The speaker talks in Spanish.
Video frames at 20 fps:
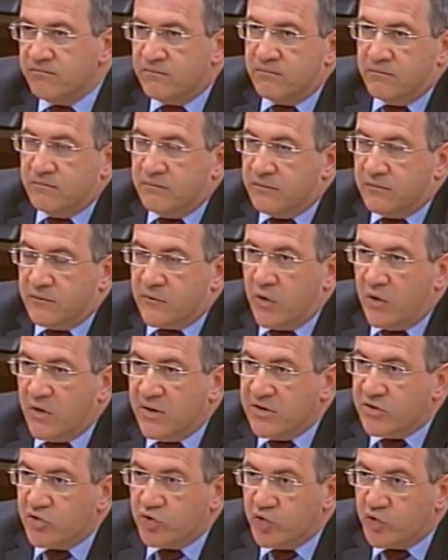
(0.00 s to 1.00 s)
mm,
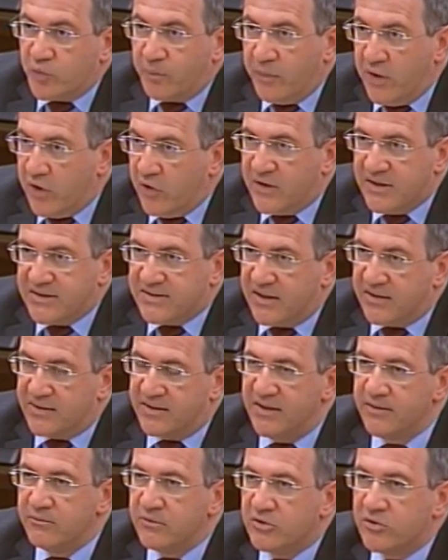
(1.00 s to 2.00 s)
cogen sus peores
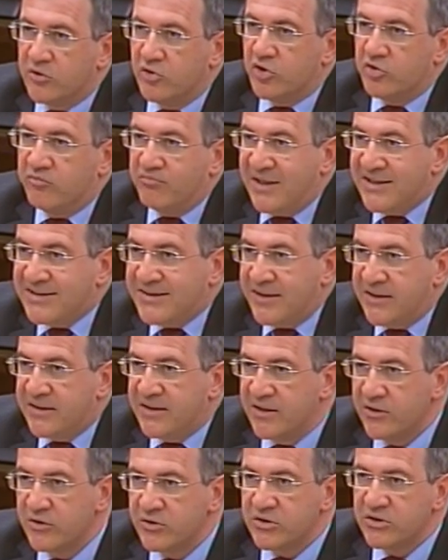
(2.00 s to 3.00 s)
activos, los más
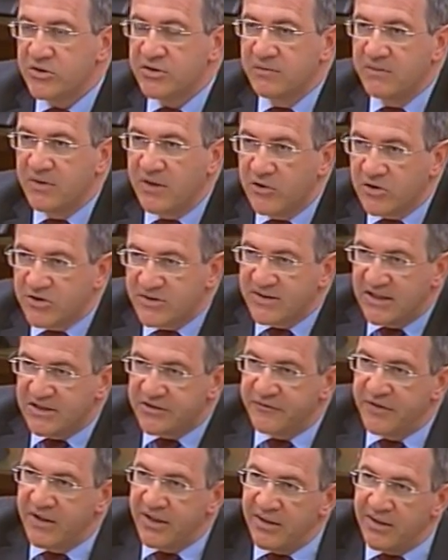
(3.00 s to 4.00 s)
dañados, y los
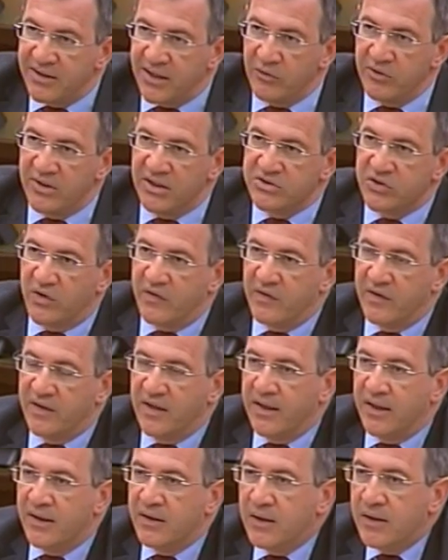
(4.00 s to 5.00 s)
transfieren a una
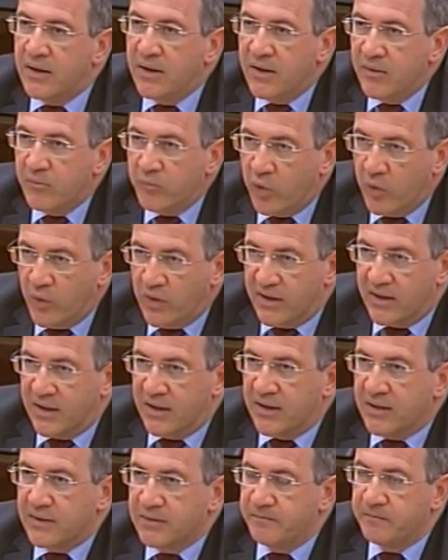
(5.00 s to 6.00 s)
sociedad
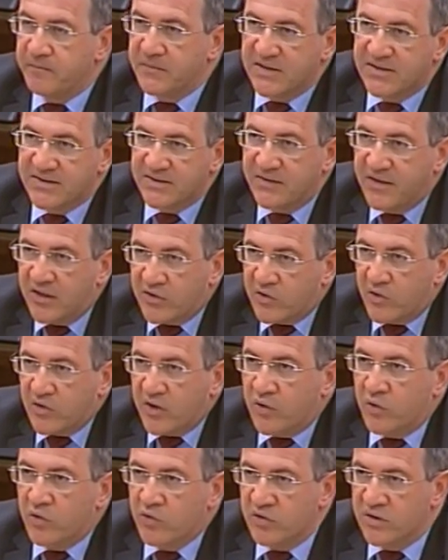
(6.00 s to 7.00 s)
pública. Es cierto
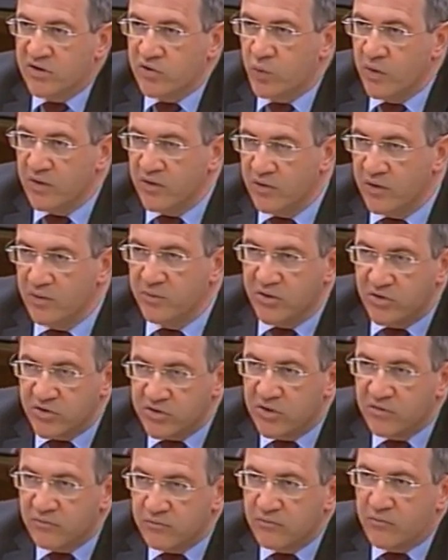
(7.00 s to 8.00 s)
que con un descuento, pero
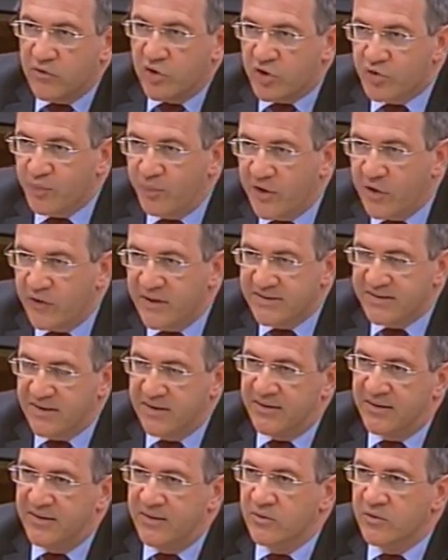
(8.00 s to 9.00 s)
son los peores
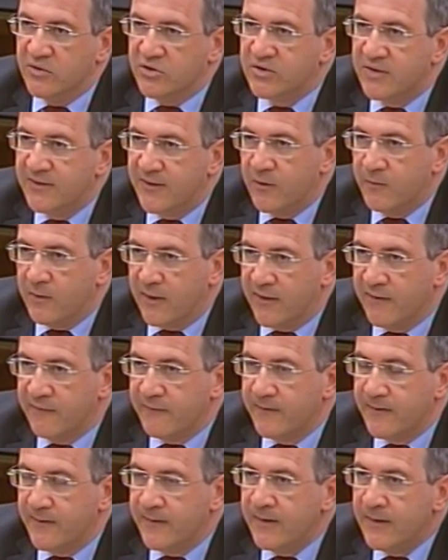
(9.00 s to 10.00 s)
activos del
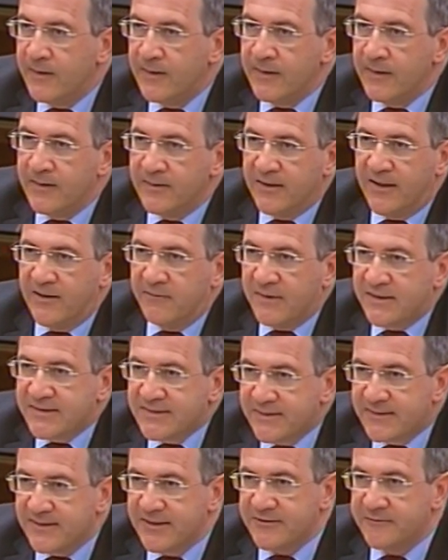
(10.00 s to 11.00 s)
balance. Y además
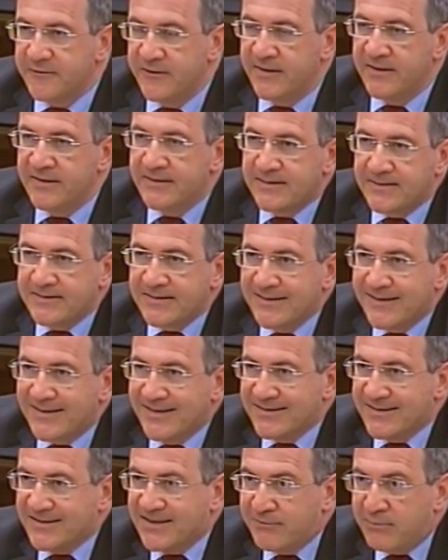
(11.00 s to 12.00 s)
se transfieren sin
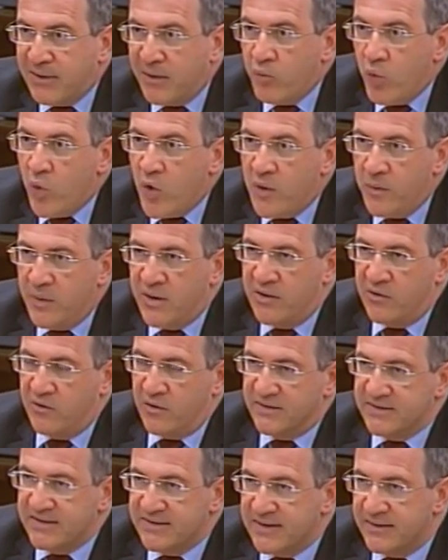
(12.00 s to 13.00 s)
que se sepa muy bien lo
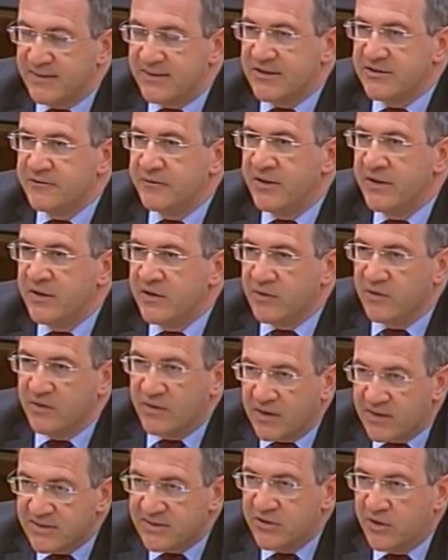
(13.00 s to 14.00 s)
que se está transfiriendo.
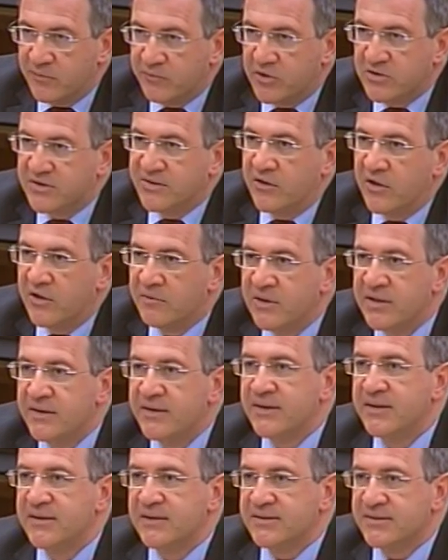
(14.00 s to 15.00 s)
Ha sido
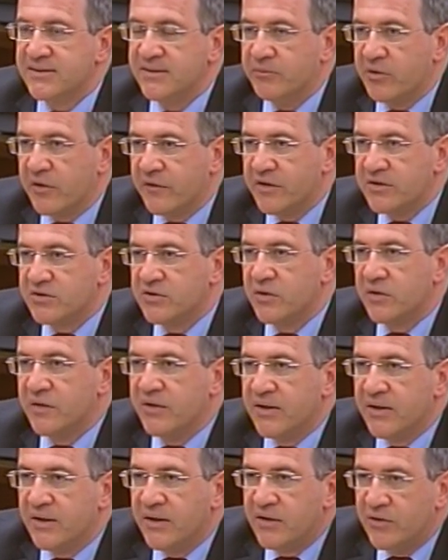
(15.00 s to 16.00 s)
posteriormente, en este proceso
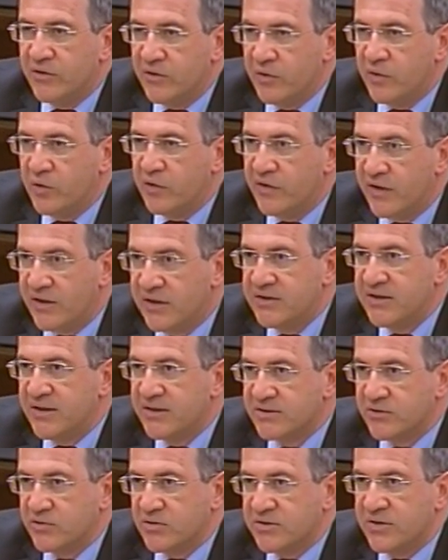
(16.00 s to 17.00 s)
de due
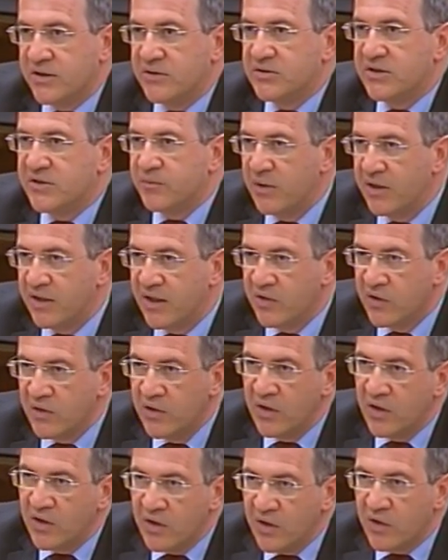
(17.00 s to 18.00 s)
diligence que usted nos ha explicado,
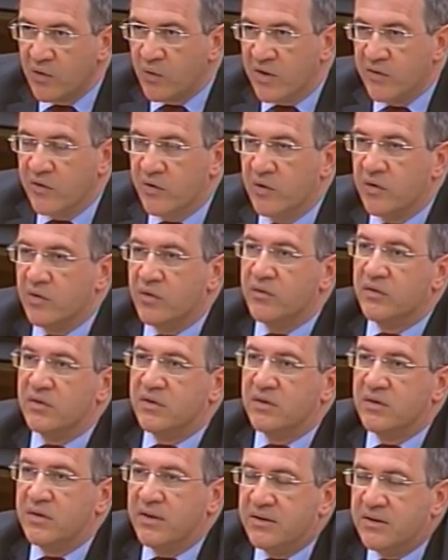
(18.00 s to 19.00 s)
cuando
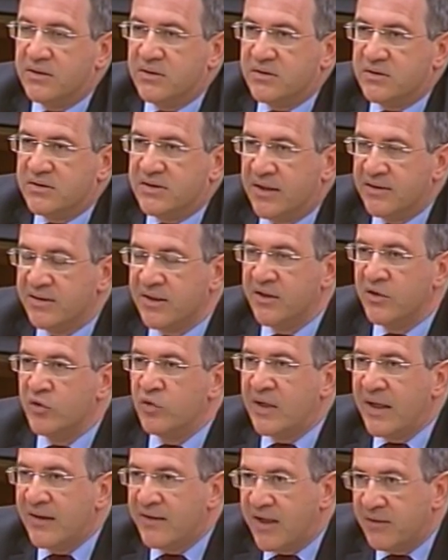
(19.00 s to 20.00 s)
eh, se ha tenido
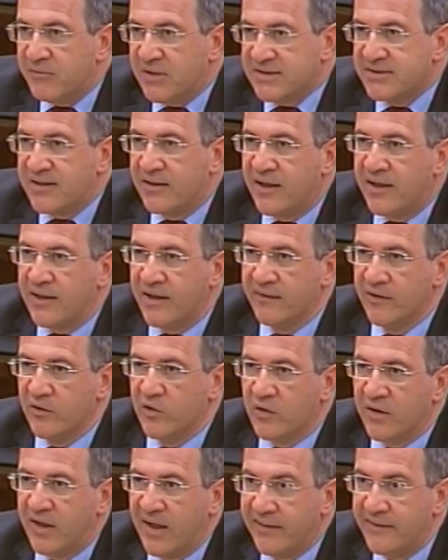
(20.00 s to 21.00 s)
una idea más clara de
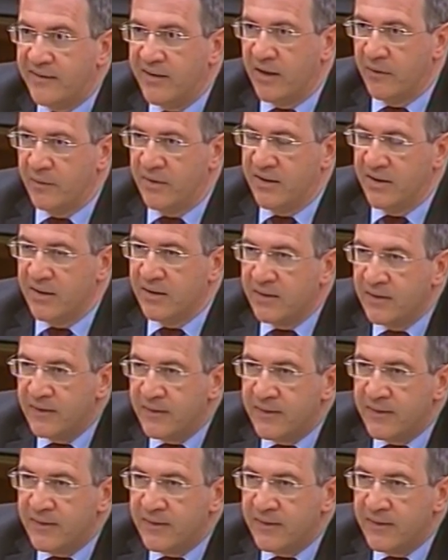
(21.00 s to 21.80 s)
lo que allí había.